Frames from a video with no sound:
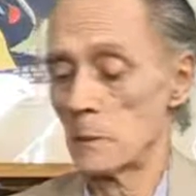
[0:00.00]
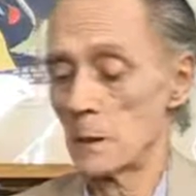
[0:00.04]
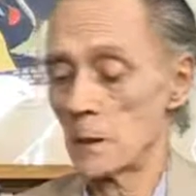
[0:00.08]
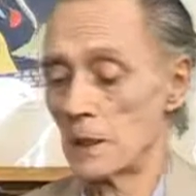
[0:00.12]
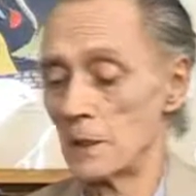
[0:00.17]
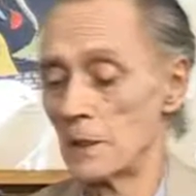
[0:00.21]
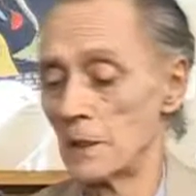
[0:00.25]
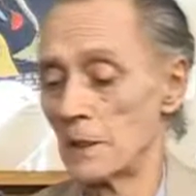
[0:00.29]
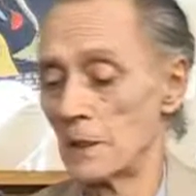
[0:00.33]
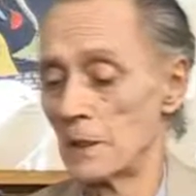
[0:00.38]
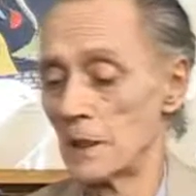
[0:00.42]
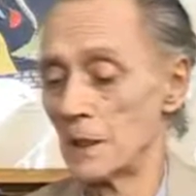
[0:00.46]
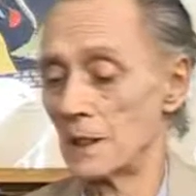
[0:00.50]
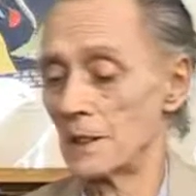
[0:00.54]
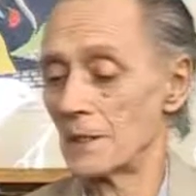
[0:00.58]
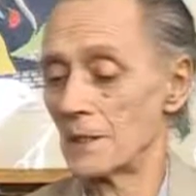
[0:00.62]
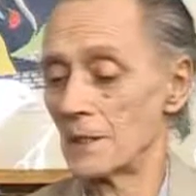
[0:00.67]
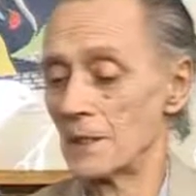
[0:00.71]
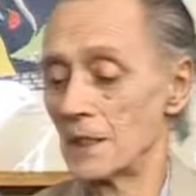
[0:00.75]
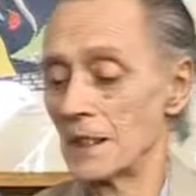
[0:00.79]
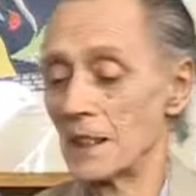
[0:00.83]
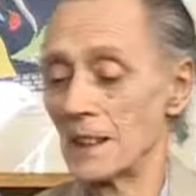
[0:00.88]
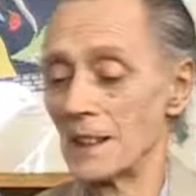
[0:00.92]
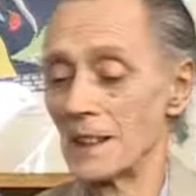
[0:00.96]
Ya te vas
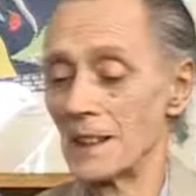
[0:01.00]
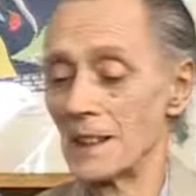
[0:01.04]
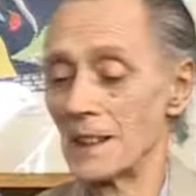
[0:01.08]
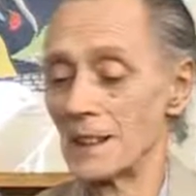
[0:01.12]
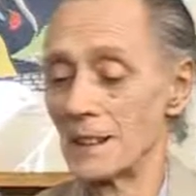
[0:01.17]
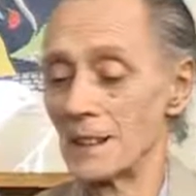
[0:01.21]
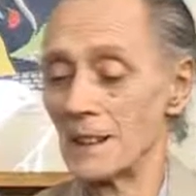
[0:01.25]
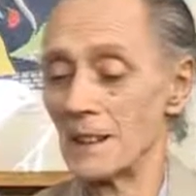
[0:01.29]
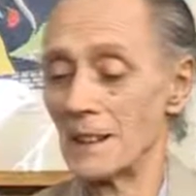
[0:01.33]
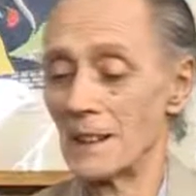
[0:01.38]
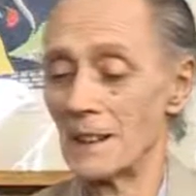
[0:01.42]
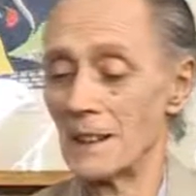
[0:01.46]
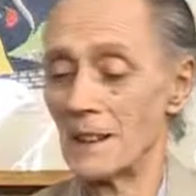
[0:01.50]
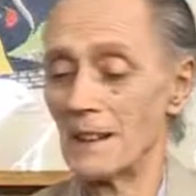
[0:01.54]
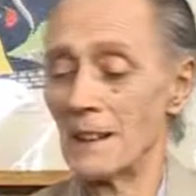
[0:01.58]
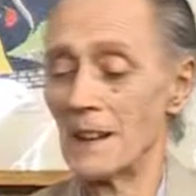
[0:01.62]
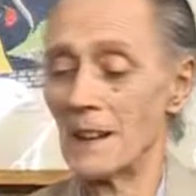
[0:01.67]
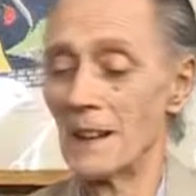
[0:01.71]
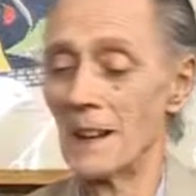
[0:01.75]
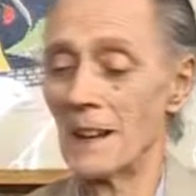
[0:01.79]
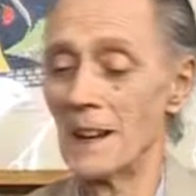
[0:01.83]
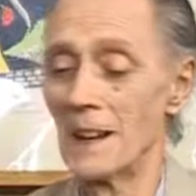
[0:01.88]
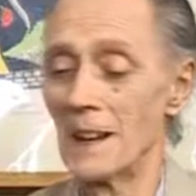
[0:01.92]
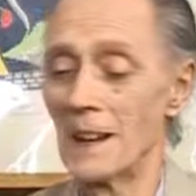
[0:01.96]
Después ya te vas a,
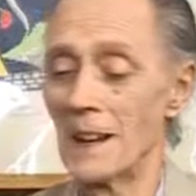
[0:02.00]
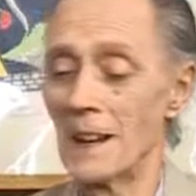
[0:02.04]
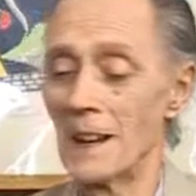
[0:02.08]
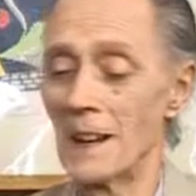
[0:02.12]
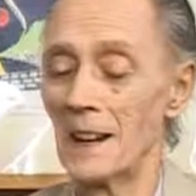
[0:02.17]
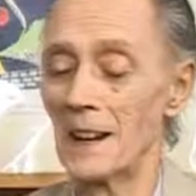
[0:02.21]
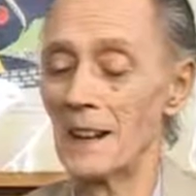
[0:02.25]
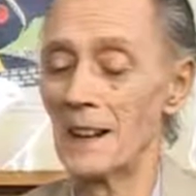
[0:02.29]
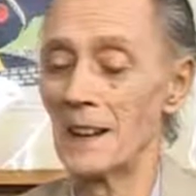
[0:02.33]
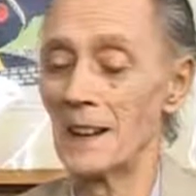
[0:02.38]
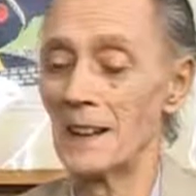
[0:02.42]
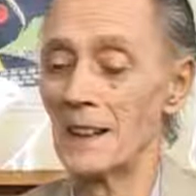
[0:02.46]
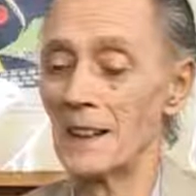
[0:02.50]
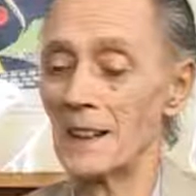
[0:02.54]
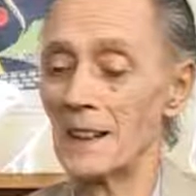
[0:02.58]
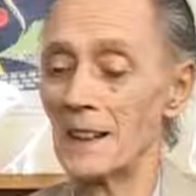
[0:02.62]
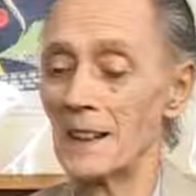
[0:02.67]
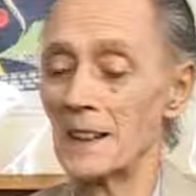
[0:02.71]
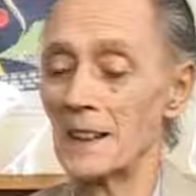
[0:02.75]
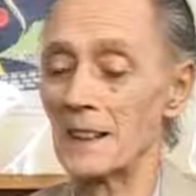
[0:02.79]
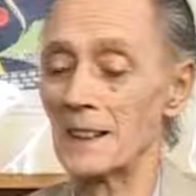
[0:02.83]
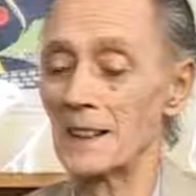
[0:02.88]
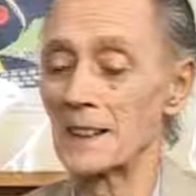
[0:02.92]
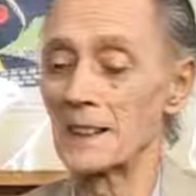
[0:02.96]
reseñando
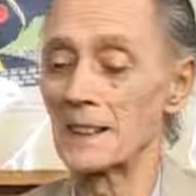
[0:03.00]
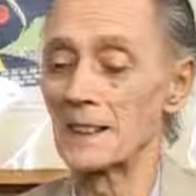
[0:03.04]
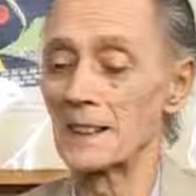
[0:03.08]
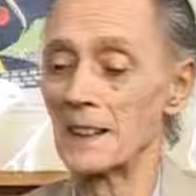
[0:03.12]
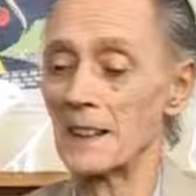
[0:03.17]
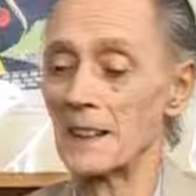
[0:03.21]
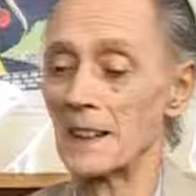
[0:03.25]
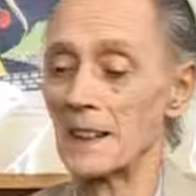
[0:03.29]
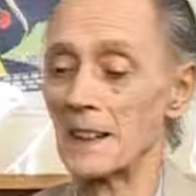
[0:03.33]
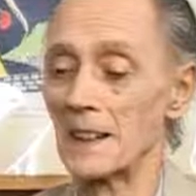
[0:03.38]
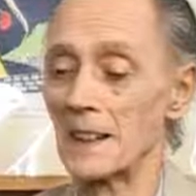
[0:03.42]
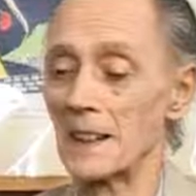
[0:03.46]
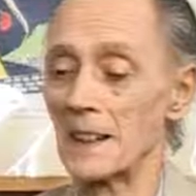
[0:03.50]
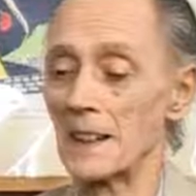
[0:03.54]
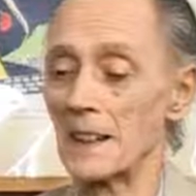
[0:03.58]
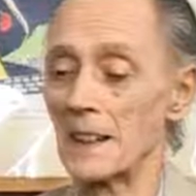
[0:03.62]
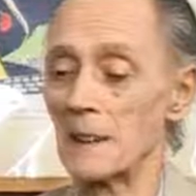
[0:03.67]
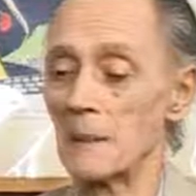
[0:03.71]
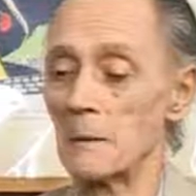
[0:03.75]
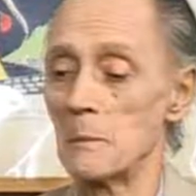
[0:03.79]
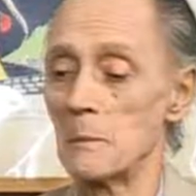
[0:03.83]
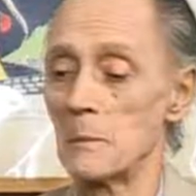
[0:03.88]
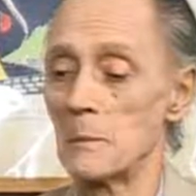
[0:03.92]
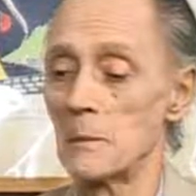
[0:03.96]
toda la este, temática,
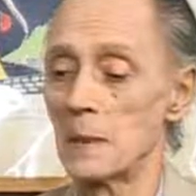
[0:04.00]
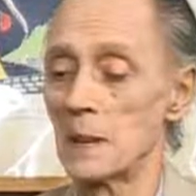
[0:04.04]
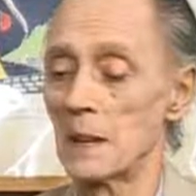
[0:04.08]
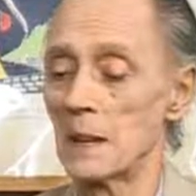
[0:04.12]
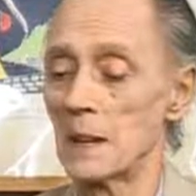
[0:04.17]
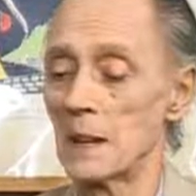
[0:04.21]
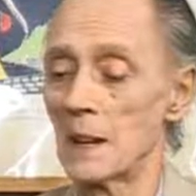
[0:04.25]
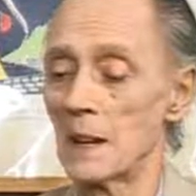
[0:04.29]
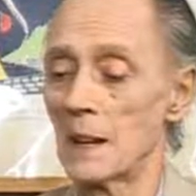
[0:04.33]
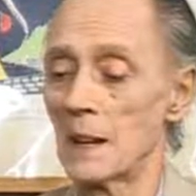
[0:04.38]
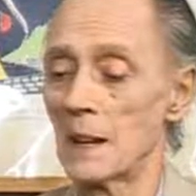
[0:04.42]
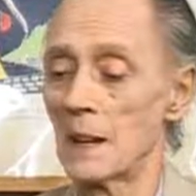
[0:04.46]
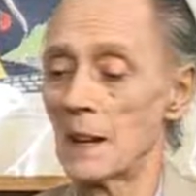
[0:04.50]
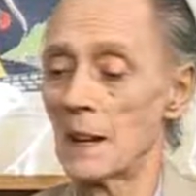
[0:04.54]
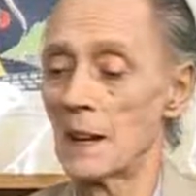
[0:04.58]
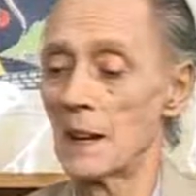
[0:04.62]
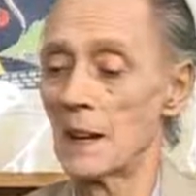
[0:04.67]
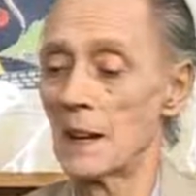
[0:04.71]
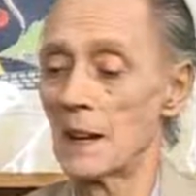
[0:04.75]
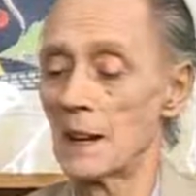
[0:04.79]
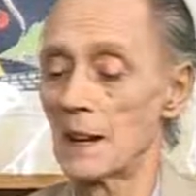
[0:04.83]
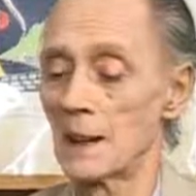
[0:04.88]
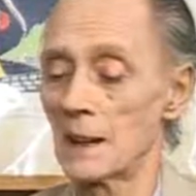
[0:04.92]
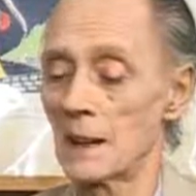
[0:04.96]
después lo
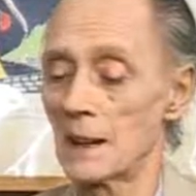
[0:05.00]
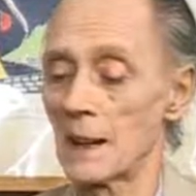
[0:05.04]
abordamos.